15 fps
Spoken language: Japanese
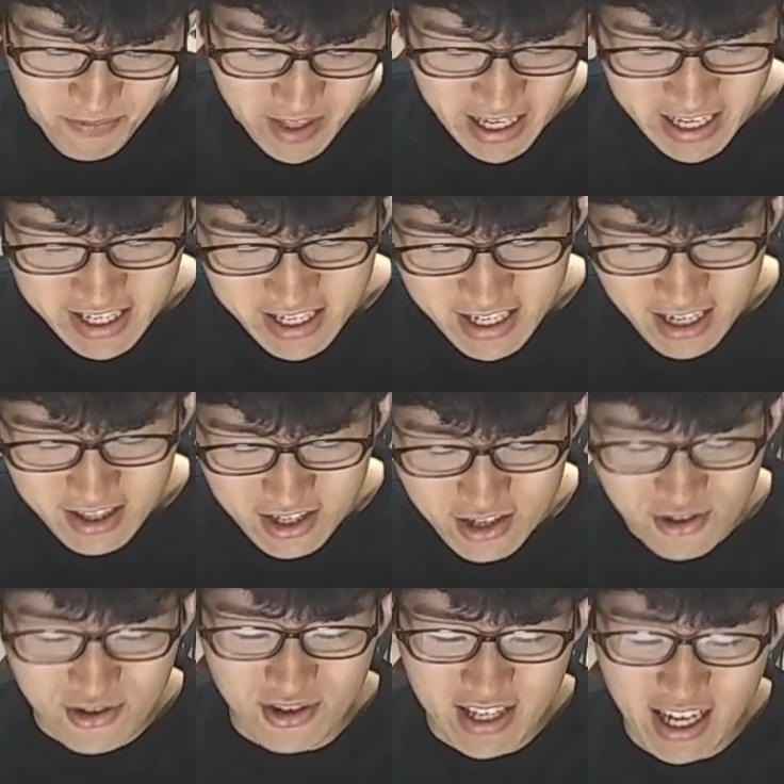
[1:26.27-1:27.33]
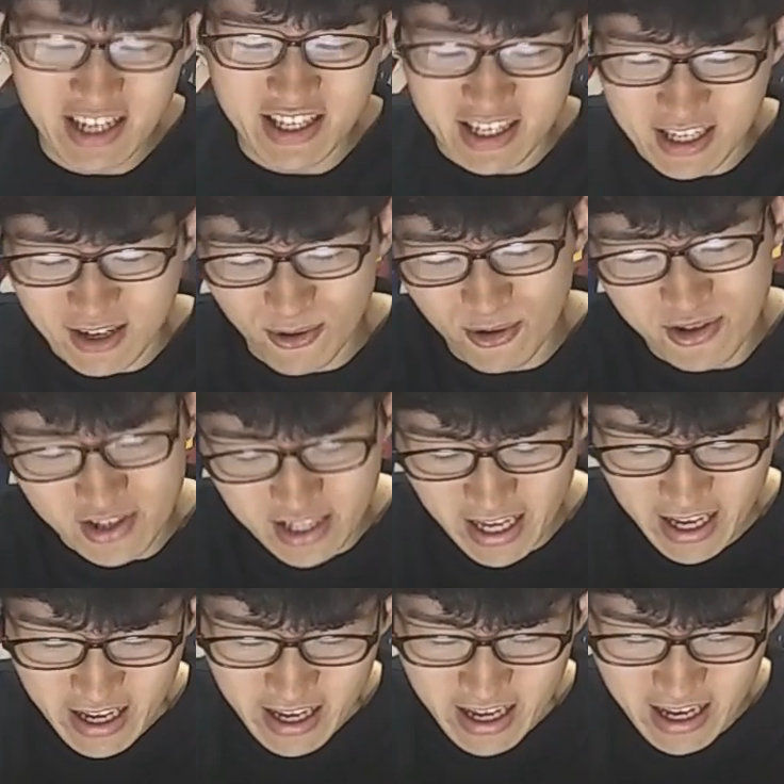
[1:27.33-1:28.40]
え、7月23日、こうして
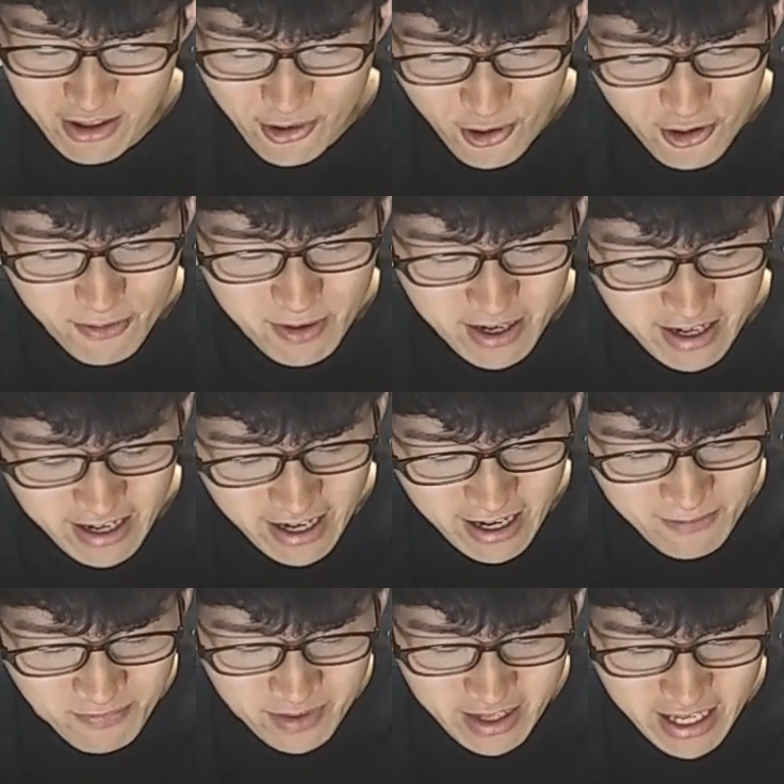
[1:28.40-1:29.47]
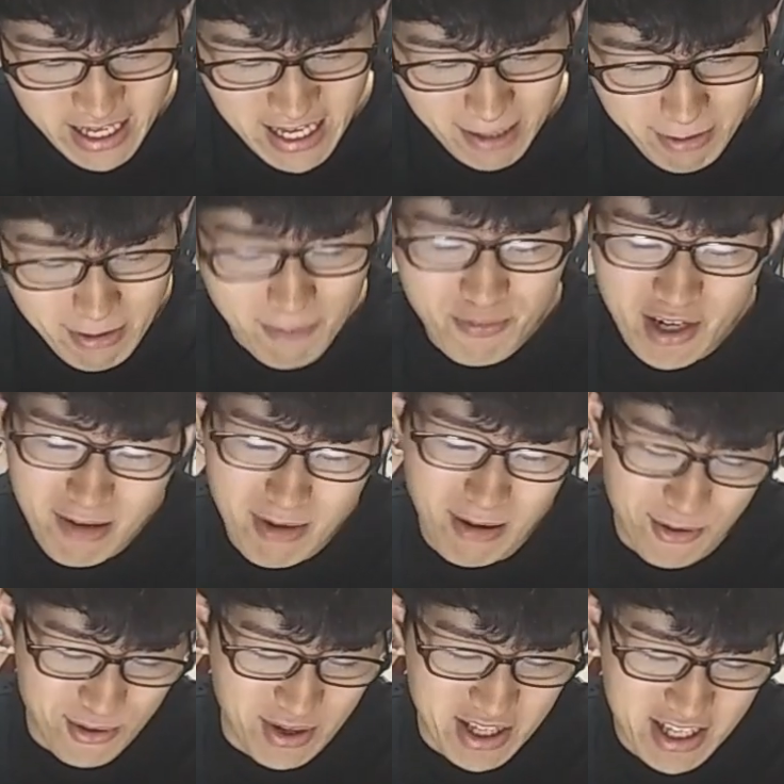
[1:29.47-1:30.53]
ね、え、土曜日から、え、
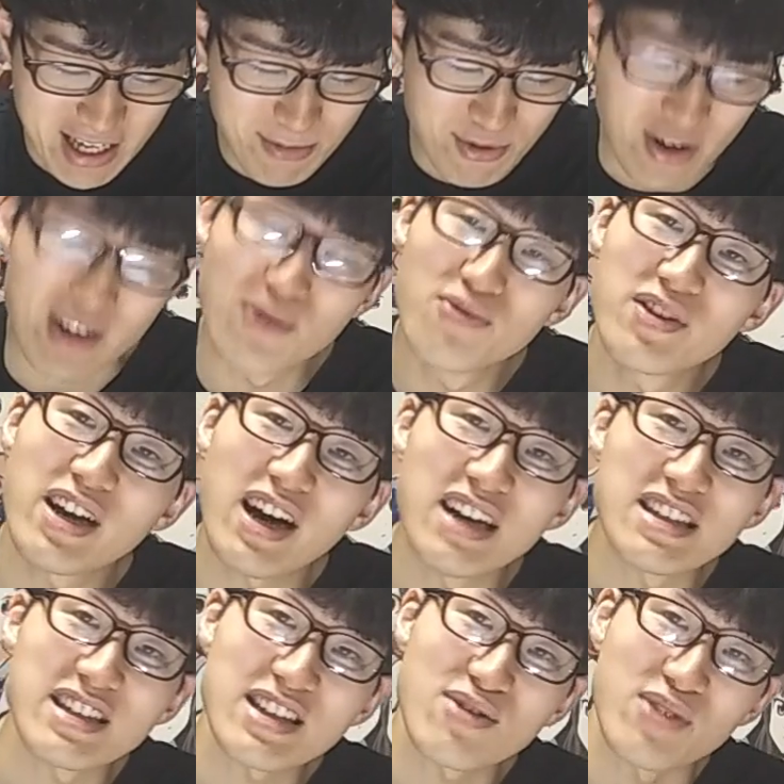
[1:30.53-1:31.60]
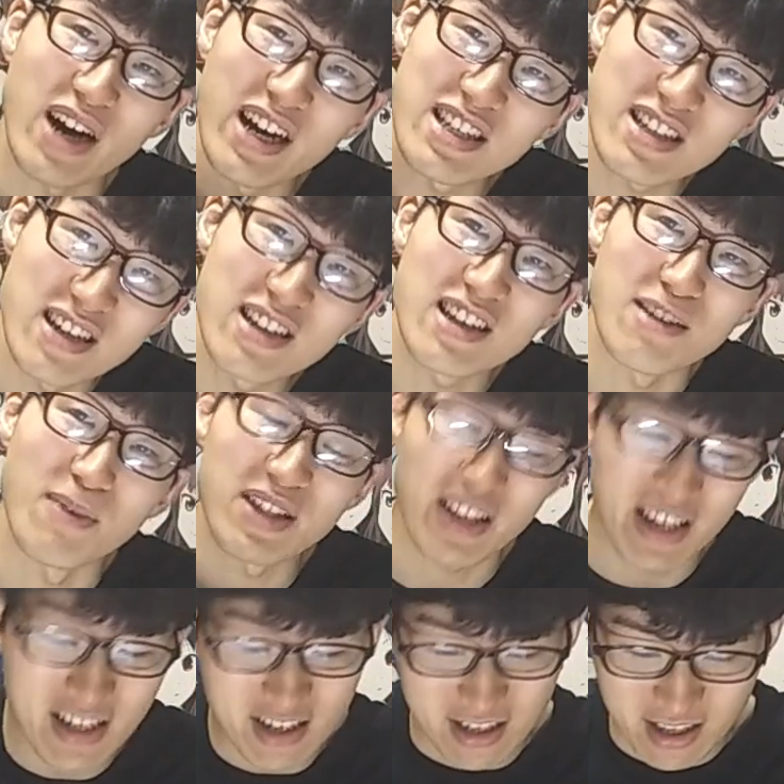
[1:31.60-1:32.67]
アベマプレミアムとか D アニメとかいろんな配信されて配信が一気にまた
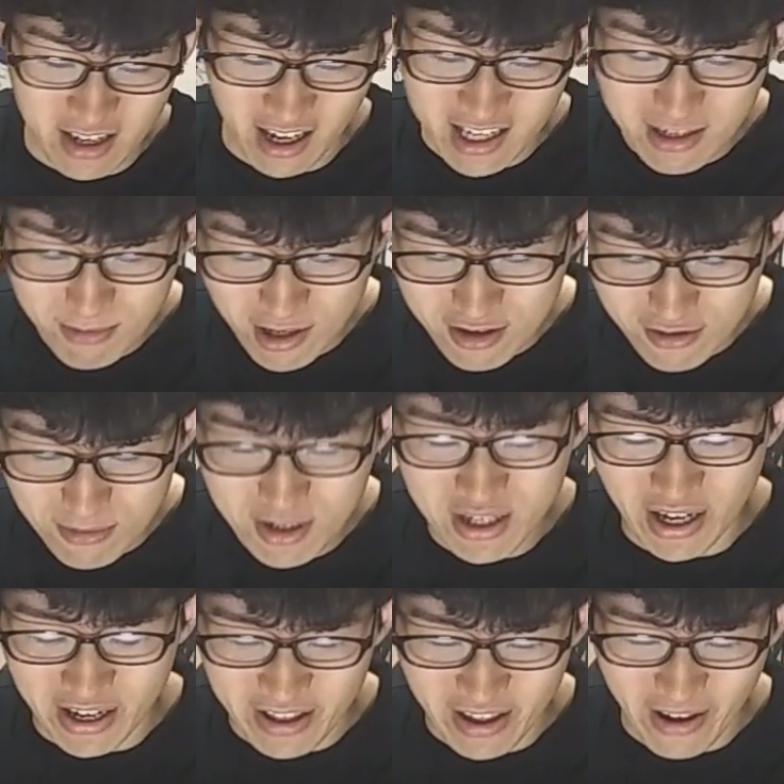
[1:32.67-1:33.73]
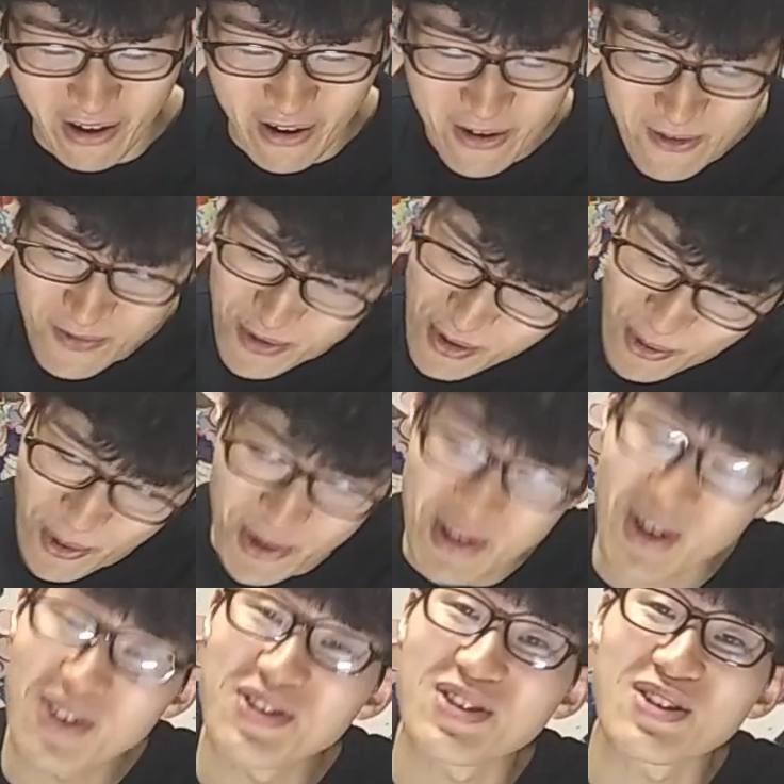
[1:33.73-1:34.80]
一気に始まるみたいで、これ
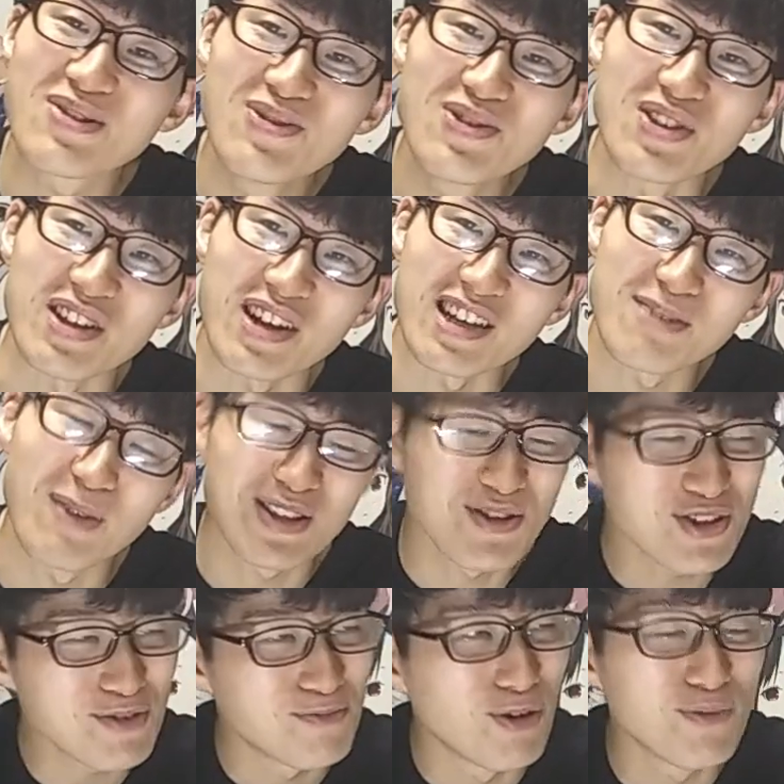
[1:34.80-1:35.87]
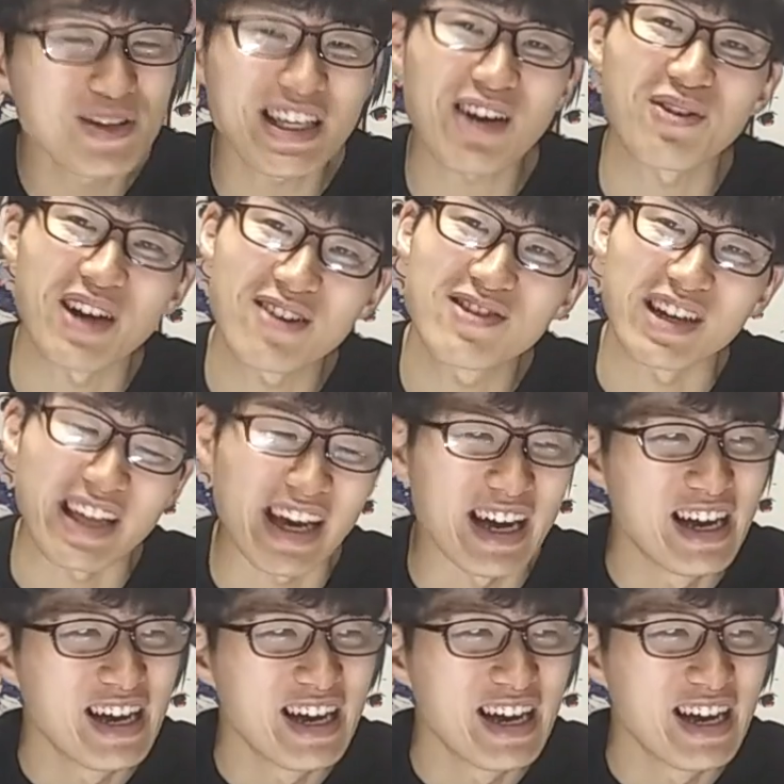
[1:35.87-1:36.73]
3つくんじゃないか。まあ、それともモブサイバ100かね、